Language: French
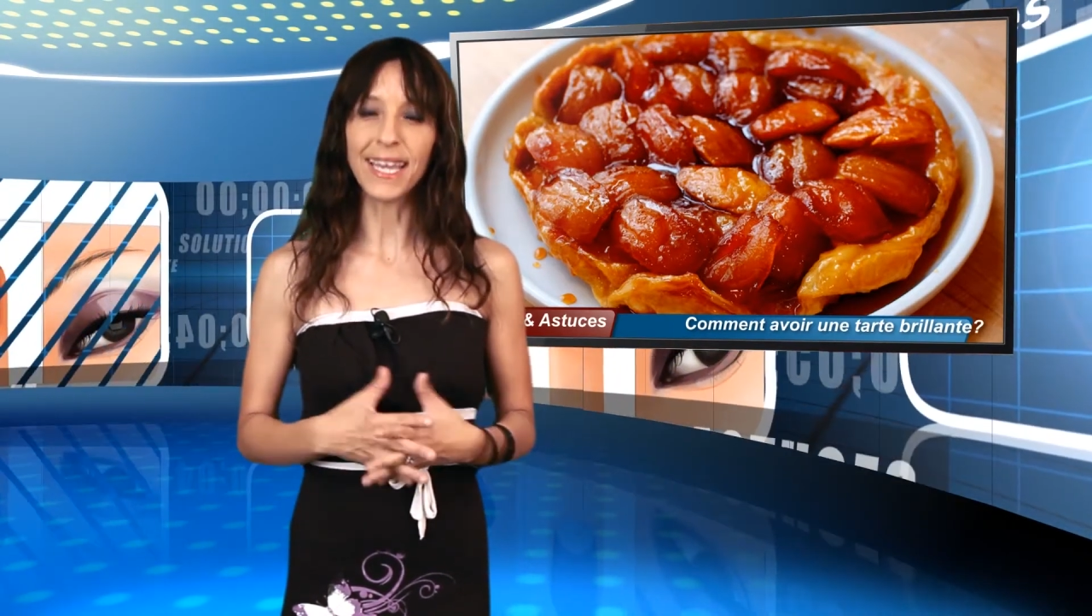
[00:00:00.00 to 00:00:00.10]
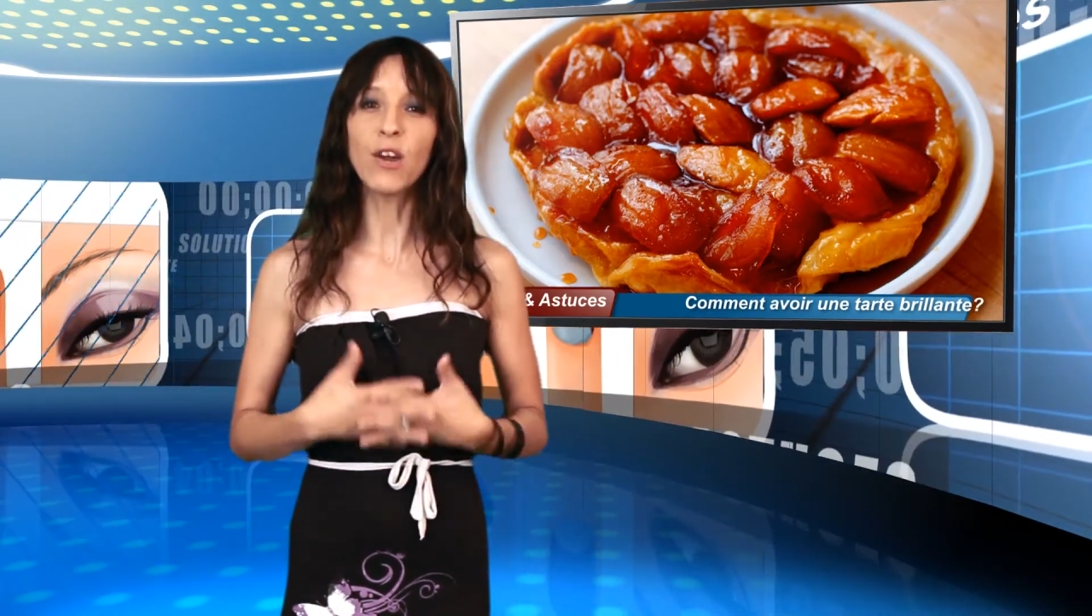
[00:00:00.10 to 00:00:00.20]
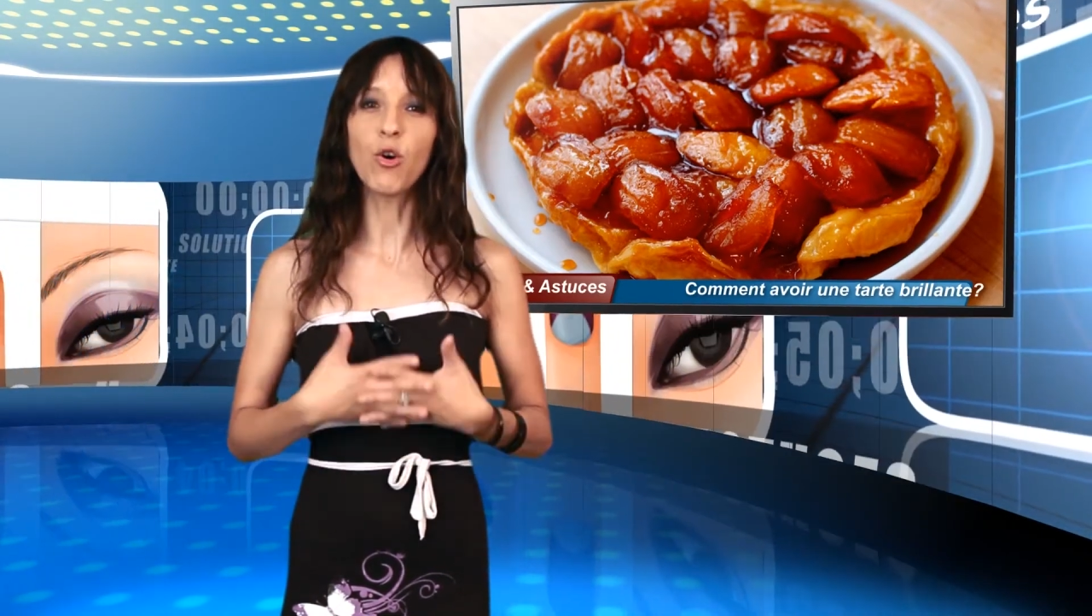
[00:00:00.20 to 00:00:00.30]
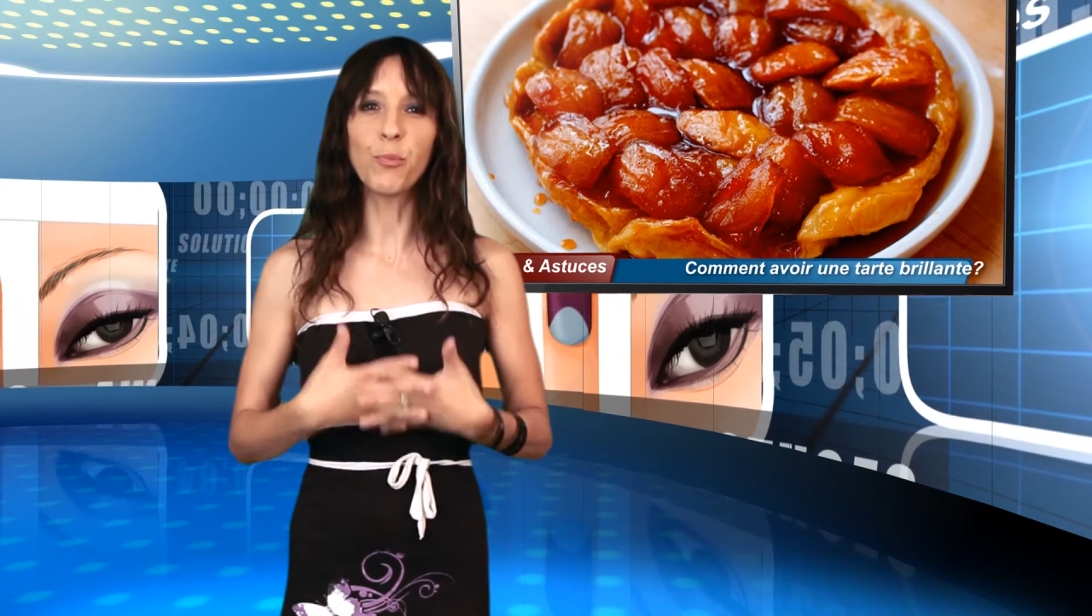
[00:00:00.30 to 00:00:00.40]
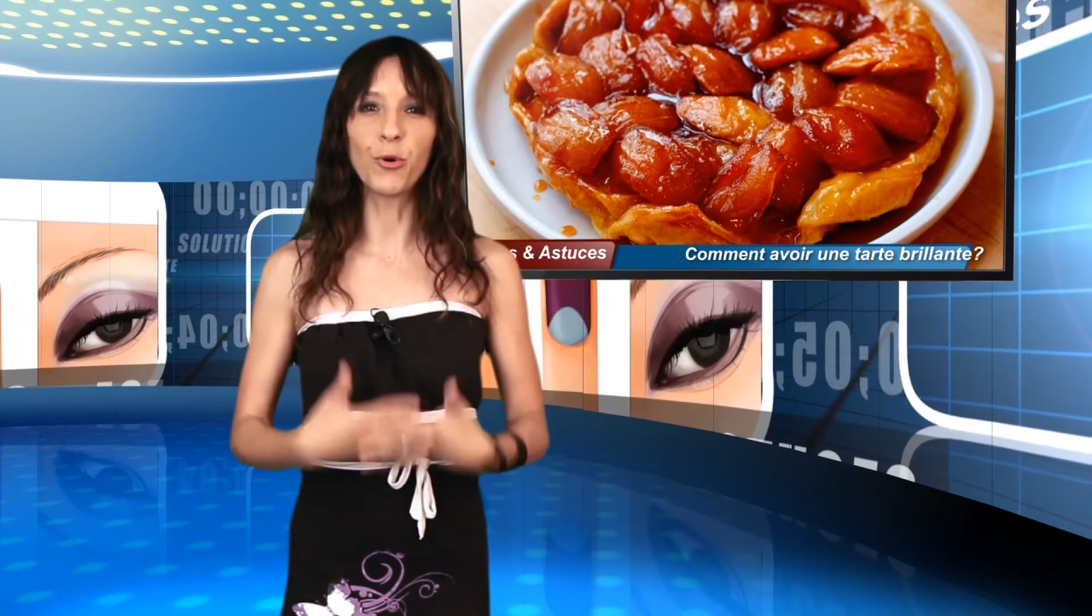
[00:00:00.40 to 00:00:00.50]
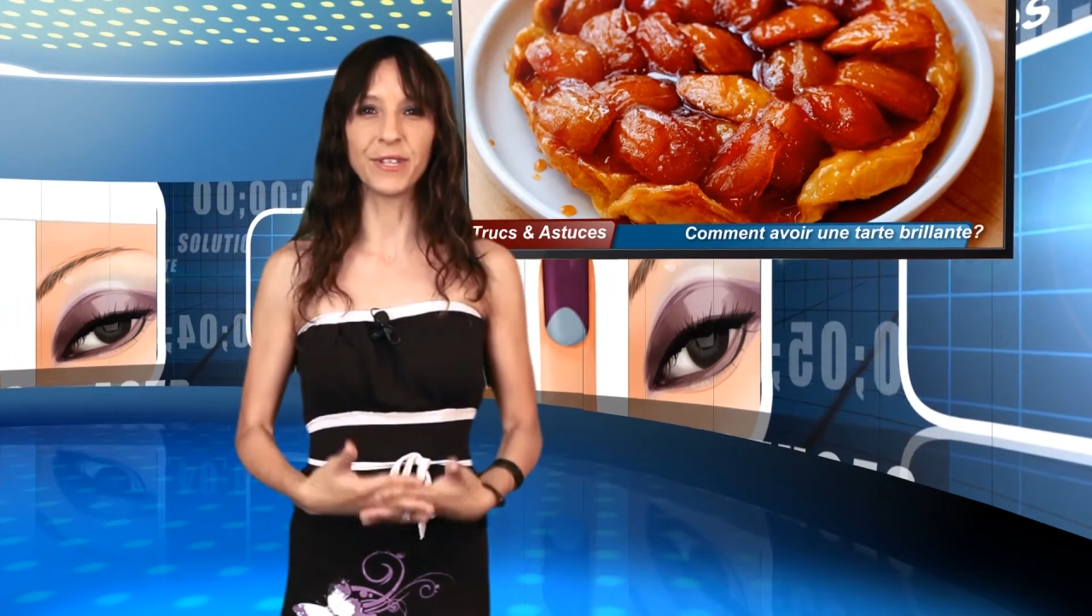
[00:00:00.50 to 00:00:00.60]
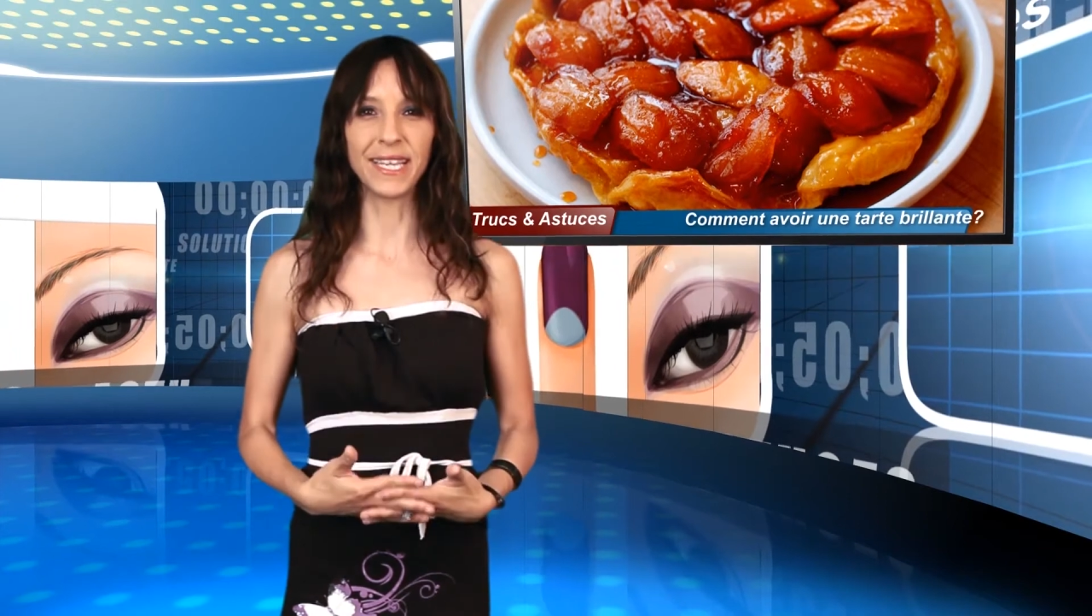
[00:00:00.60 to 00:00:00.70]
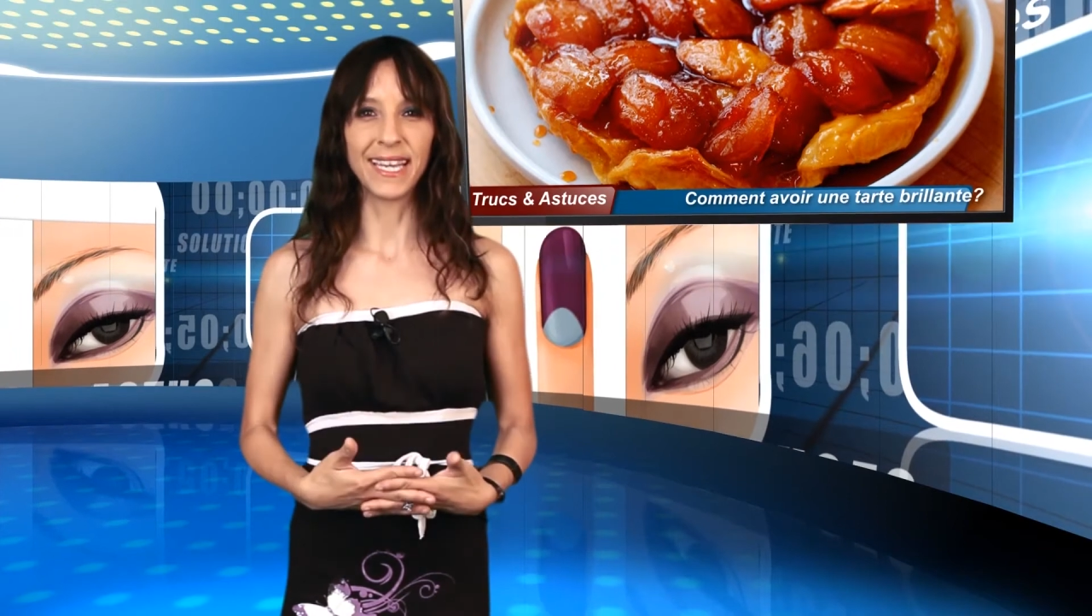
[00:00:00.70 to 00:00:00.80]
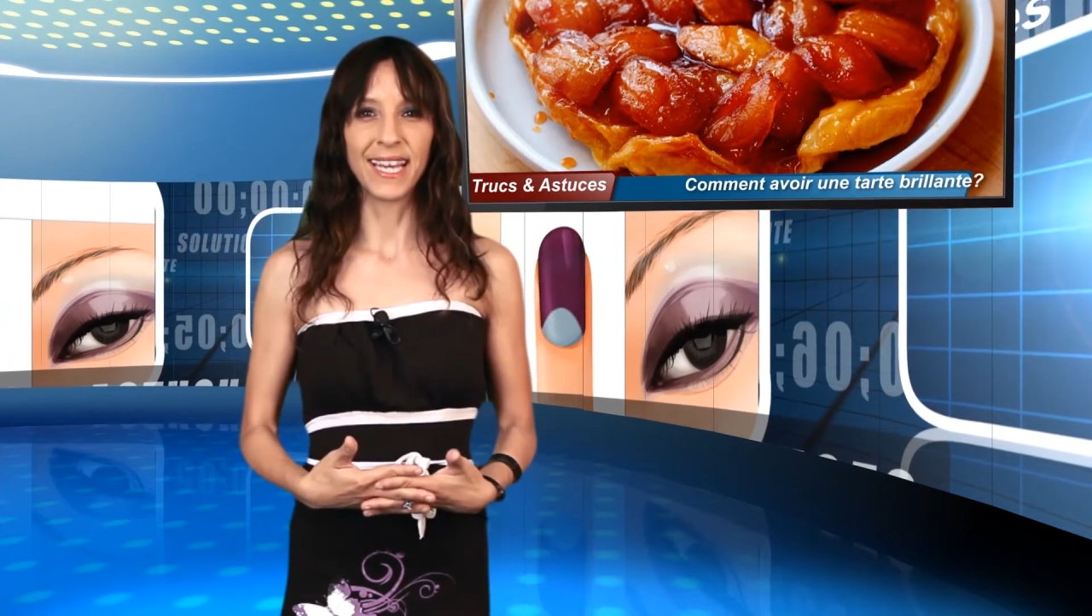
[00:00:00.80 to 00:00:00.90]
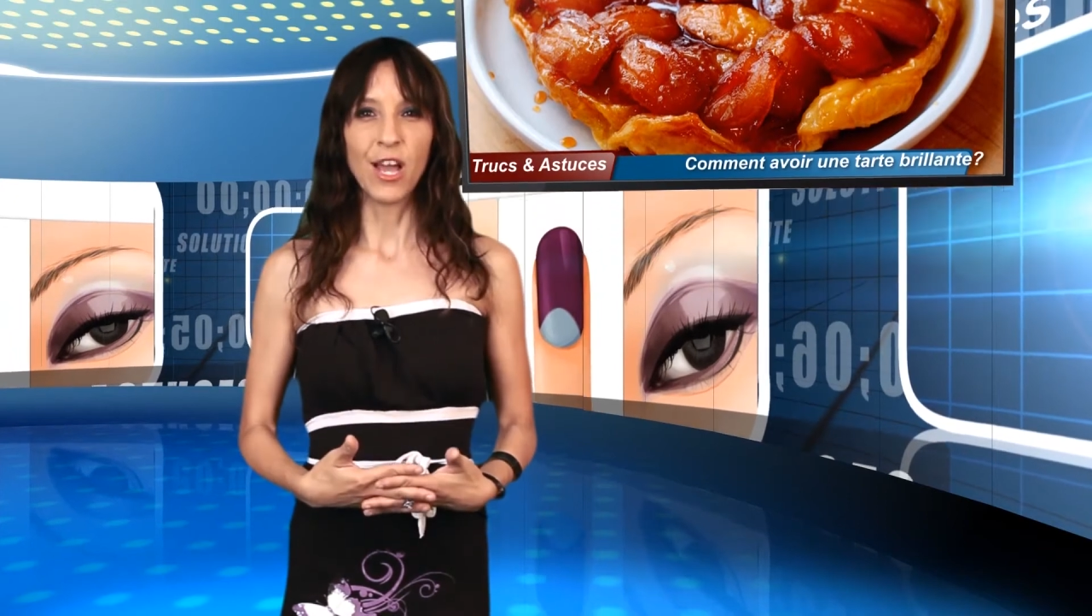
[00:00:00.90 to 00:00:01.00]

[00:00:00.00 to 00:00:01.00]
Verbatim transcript: et reprenez.